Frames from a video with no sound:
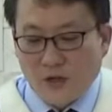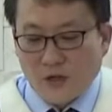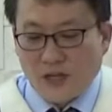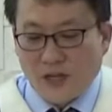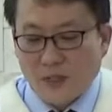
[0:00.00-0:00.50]

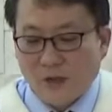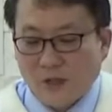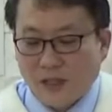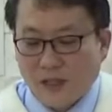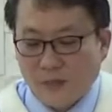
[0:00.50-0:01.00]
그렇게 하지
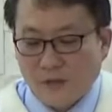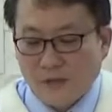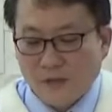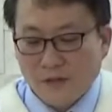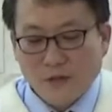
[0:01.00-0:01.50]

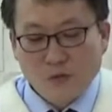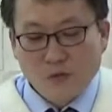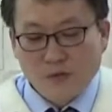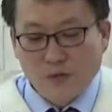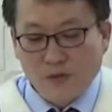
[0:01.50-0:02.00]
못한다면
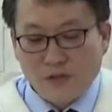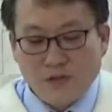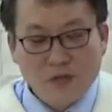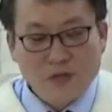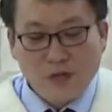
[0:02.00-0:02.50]
우리는
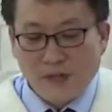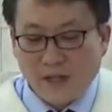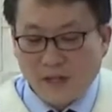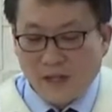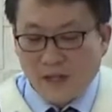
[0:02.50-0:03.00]

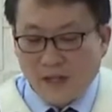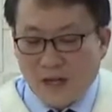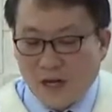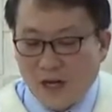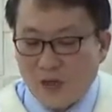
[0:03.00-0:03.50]
이후에
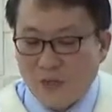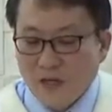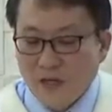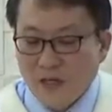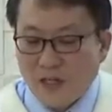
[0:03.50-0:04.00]

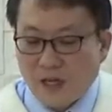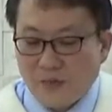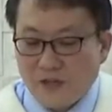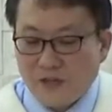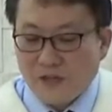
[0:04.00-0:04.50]
하나님의
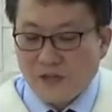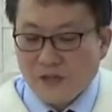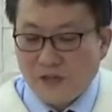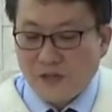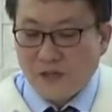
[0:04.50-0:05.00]
응답이 있을
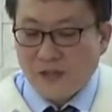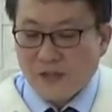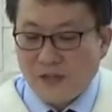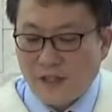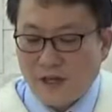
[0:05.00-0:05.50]
것을
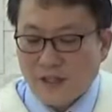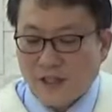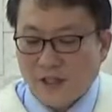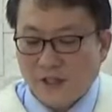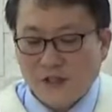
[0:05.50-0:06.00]
기대할
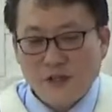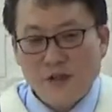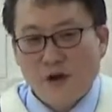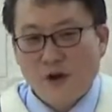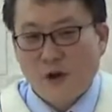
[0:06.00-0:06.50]

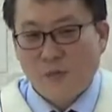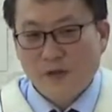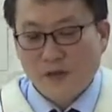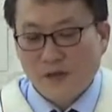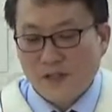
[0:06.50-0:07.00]
자격이
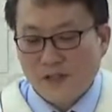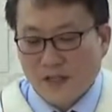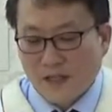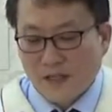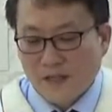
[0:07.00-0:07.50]
없게 될
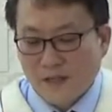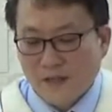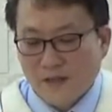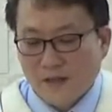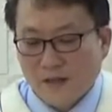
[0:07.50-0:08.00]
것이다.
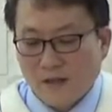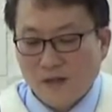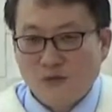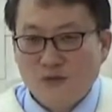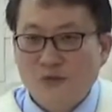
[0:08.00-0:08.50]

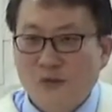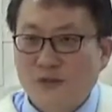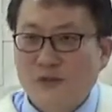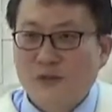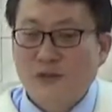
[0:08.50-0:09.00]
아, 이게
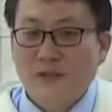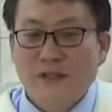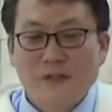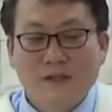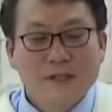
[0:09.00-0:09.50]
충격적인. 저는
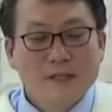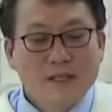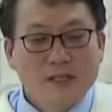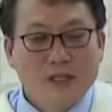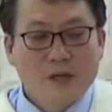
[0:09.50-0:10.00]
이거
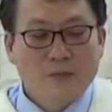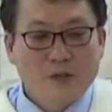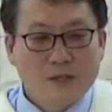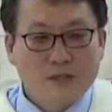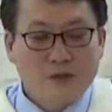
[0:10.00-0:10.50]

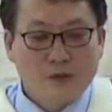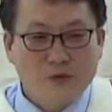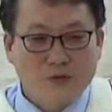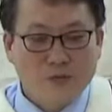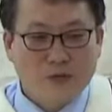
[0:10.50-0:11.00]
지난번에
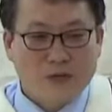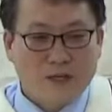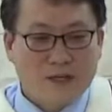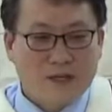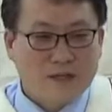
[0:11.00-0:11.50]
설교
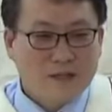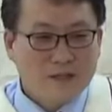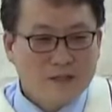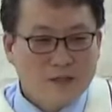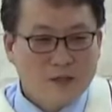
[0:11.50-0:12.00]
준비하다가
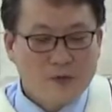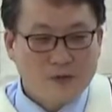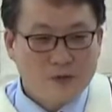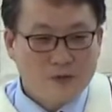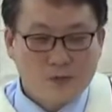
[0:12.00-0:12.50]

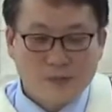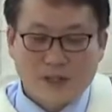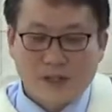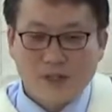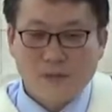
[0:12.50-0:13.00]
새벽 설교
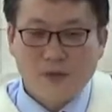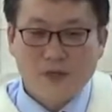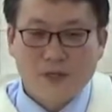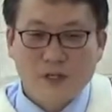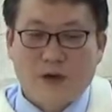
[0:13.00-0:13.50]
준비하다가
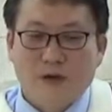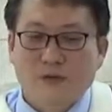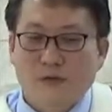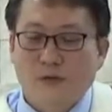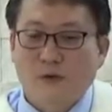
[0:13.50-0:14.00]
스펄전에 이
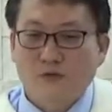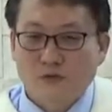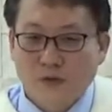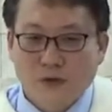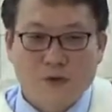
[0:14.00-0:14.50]
말을 듣고
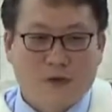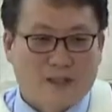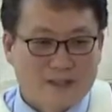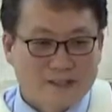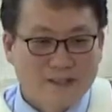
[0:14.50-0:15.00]
충격을
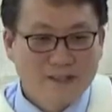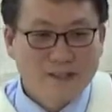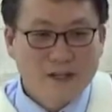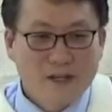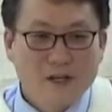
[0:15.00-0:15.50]
받았어요.
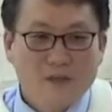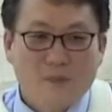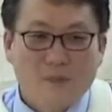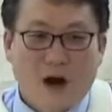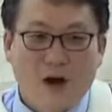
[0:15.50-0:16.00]

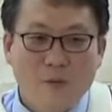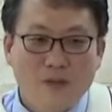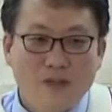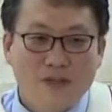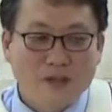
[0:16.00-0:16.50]
그래서
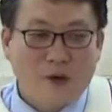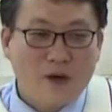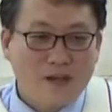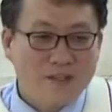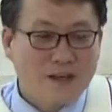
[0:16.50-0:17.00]
마음에서 이게
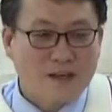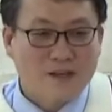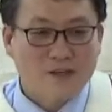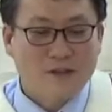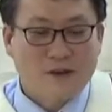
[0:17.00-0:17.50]
떠나지
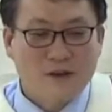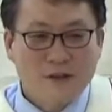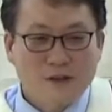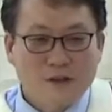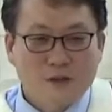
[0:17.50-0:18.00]
않아서
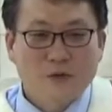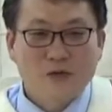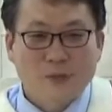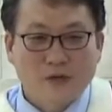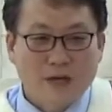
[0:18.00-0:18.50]

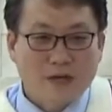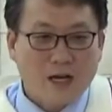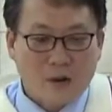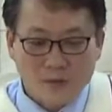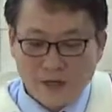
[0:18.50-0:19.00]
결국
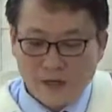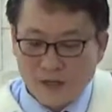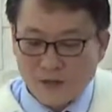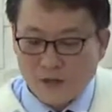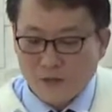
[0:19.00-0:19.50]
이번에 감사에
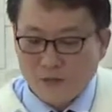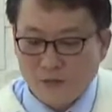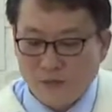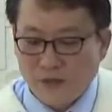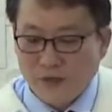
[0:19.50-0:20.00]
대해서 지금
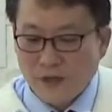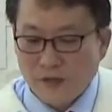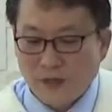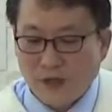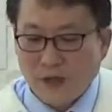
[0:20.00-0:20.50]
준비를
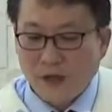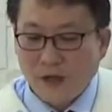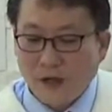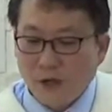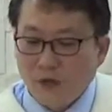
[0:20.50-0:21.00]
했습니다.
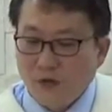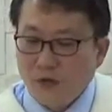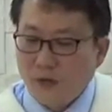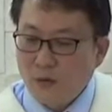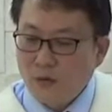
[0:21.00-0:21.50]

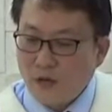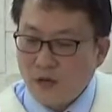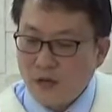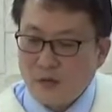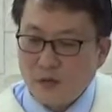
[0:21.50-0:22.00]
우리가 오늘
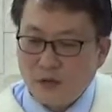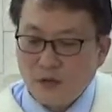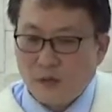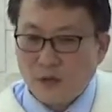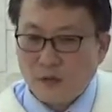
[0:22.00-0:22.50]
하나님께
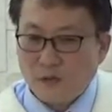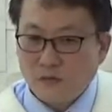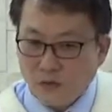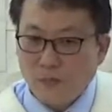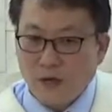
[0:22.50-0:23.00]

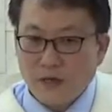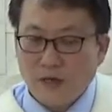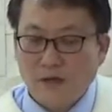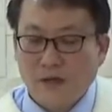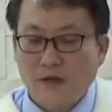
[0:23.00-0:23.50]
기도하고 기도 많이
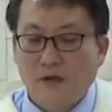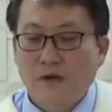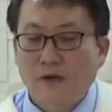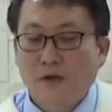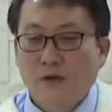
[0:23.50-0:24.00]

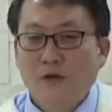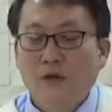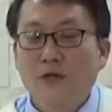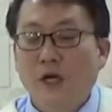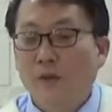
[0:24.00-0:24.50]
하잖아요.
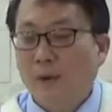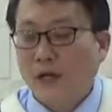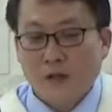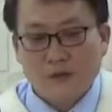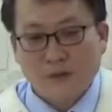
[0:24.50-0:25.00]
그리고 응답을
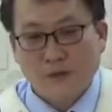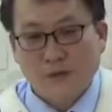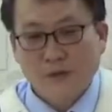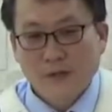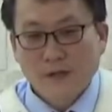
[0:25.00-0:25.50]

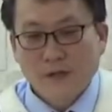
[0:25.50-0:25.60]
받았어요.